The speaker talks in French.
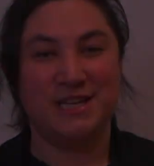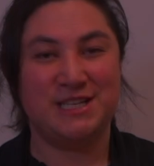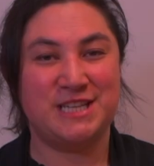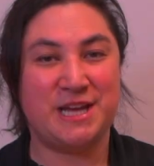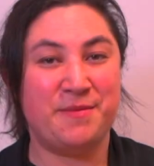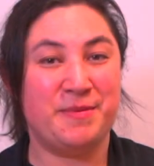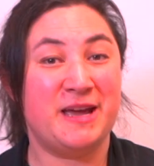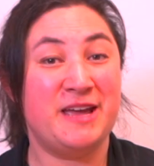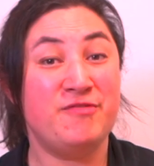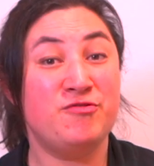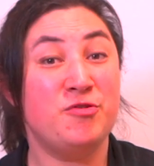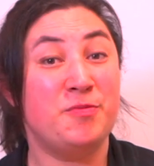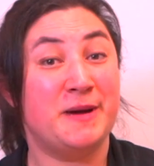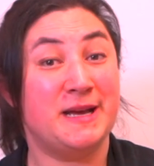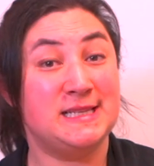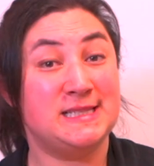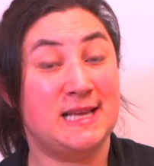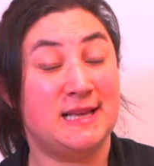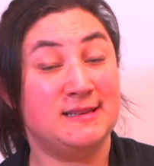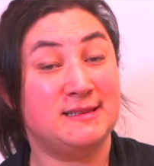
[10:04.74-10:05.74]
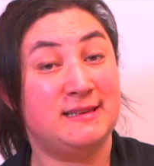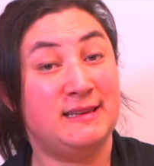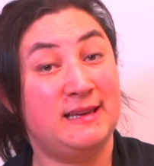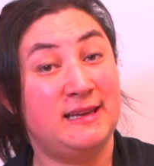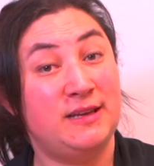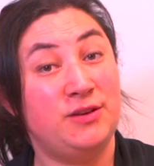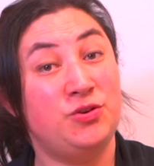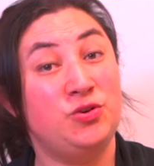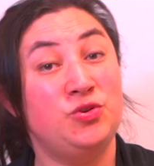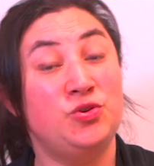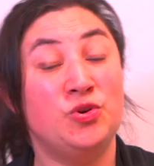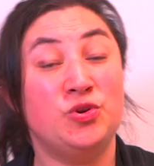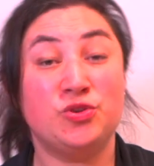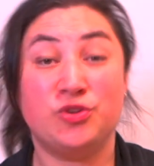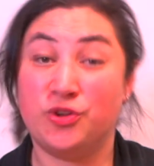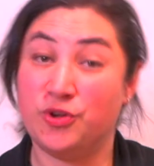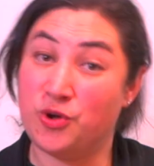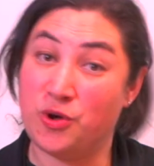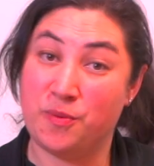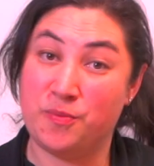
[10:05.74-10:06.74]
J'aimerais vous présenter une
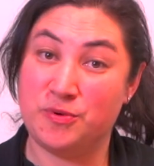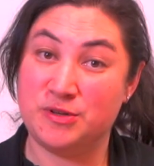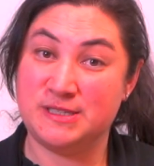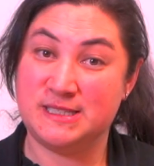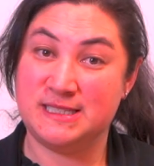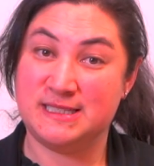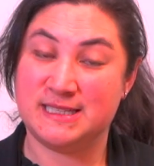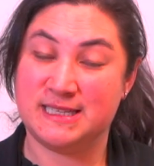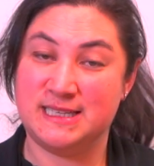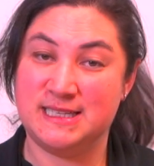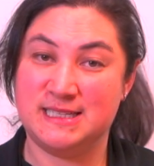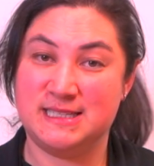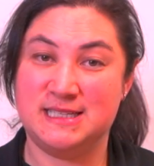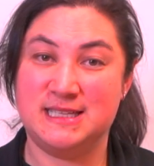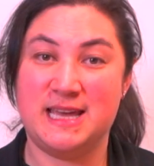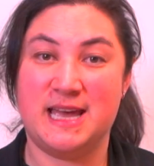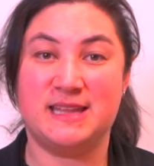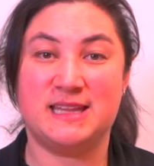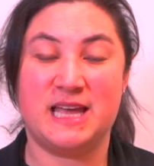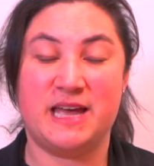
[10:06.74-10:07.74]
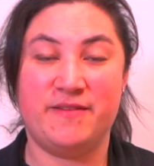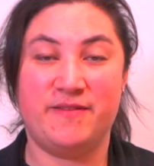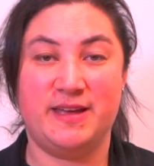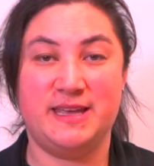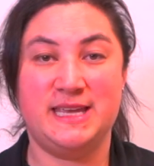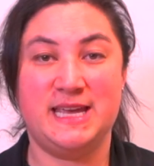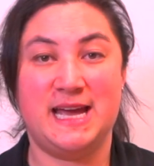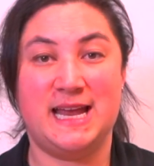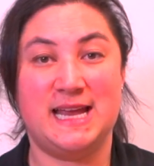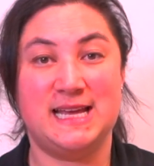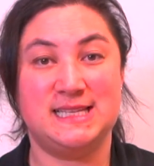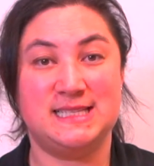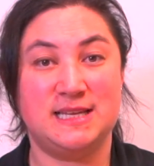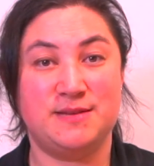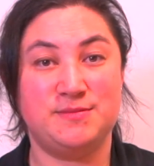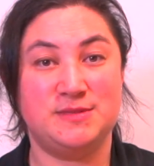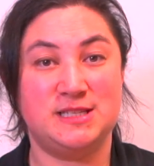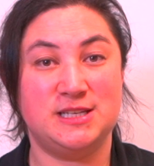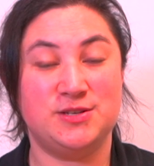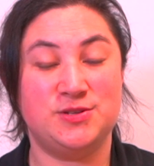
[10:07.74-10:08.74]
autre compositrice qui a travaillé à la
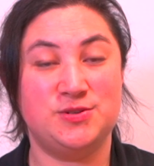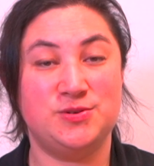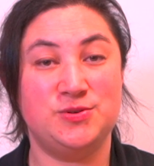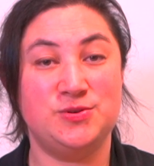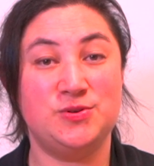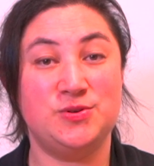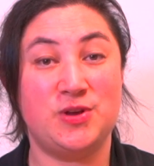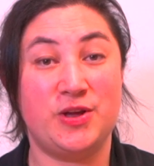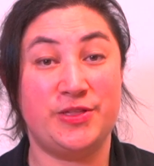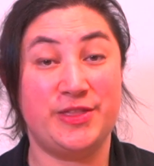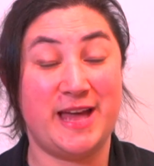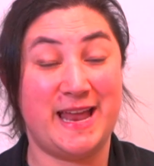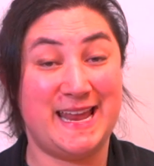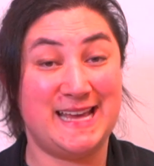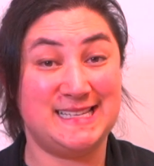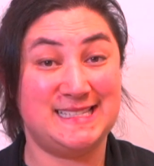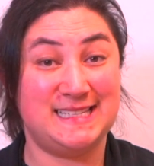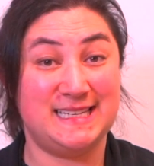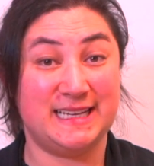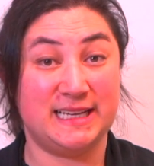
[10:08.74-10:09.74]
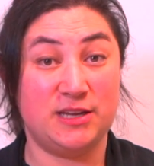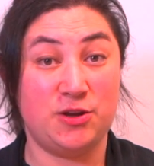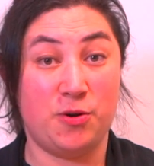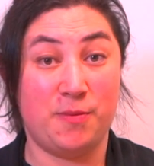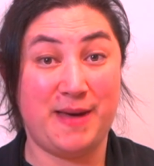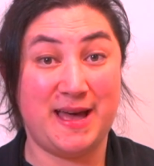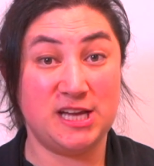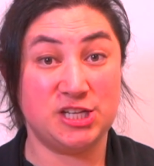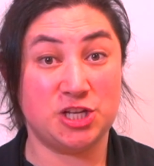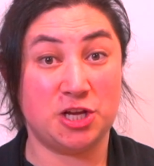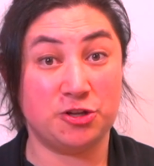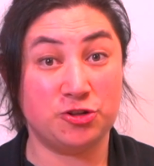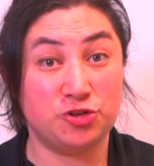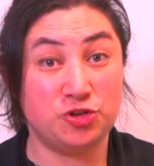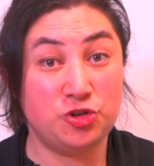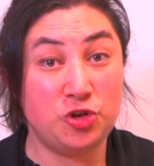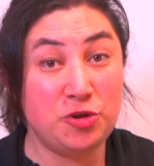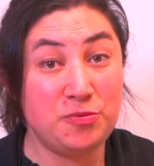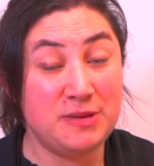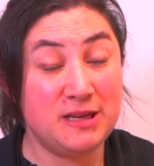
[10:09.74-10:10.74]
SMCQ dans la série Hommage en
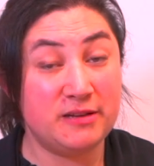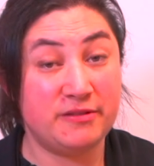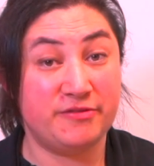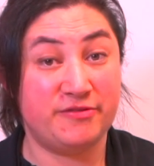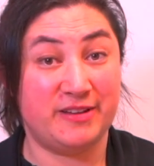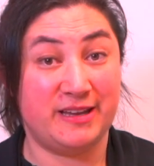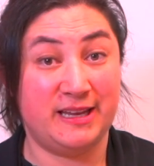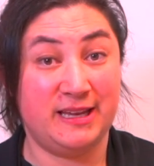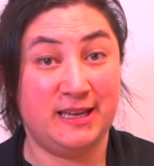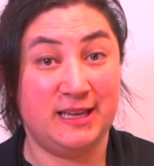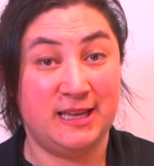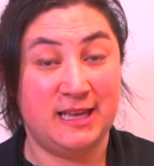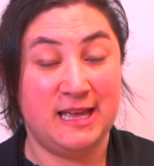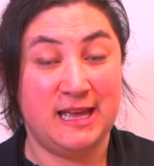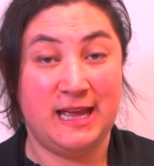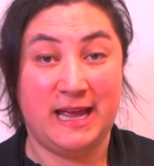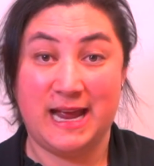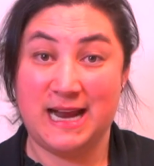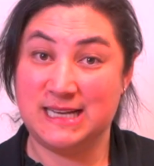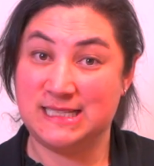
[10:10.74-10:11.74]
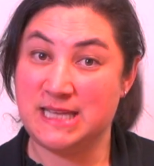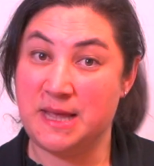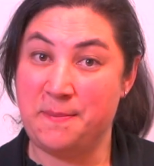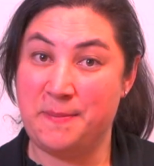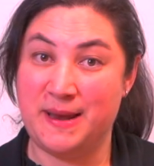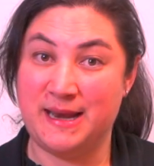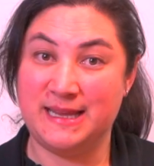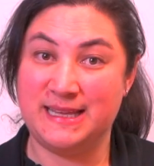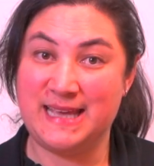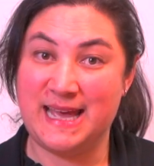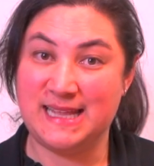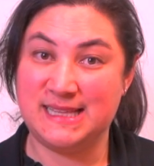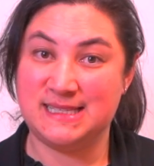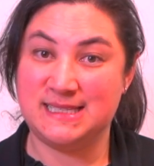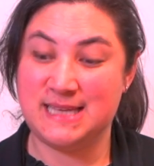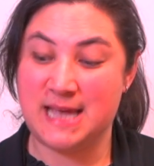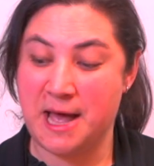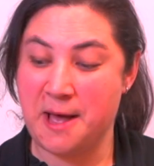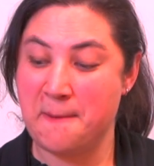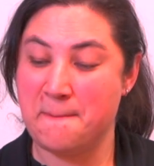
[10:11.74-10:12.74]
2020 elle s'appelle
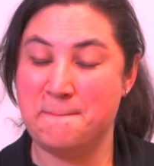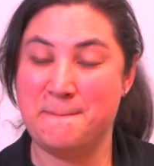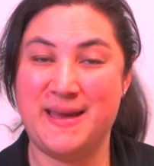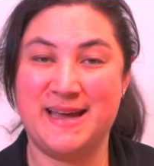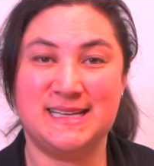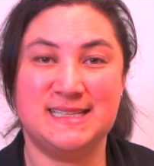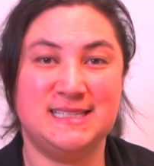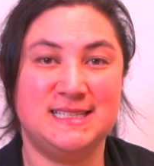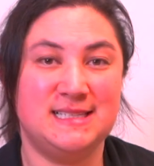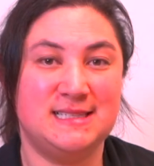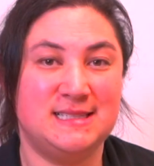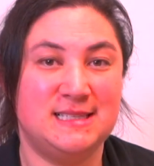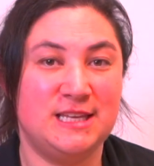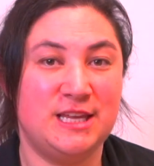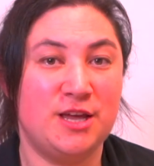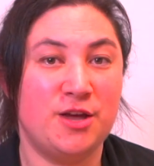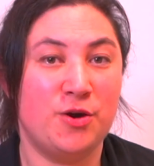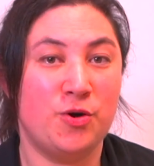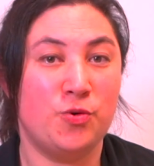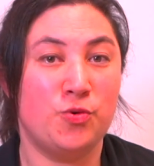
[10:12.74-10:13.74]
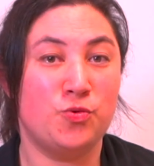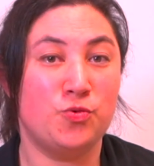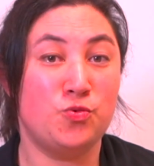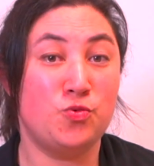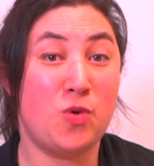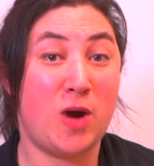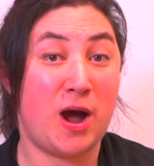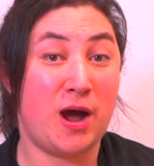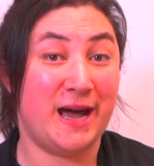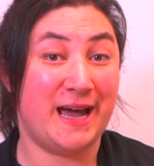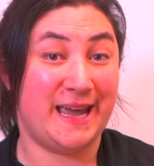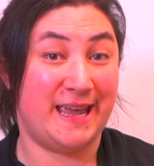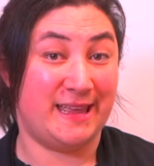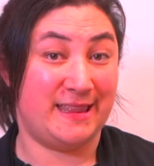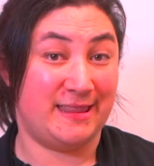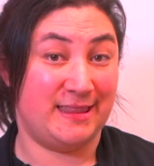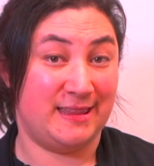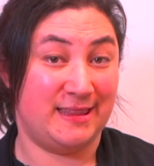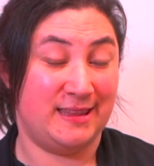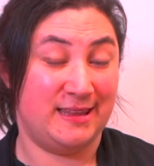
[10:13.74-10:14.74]
Katia magdisi
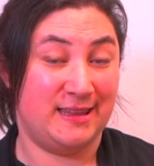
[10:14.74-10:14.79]
Warren.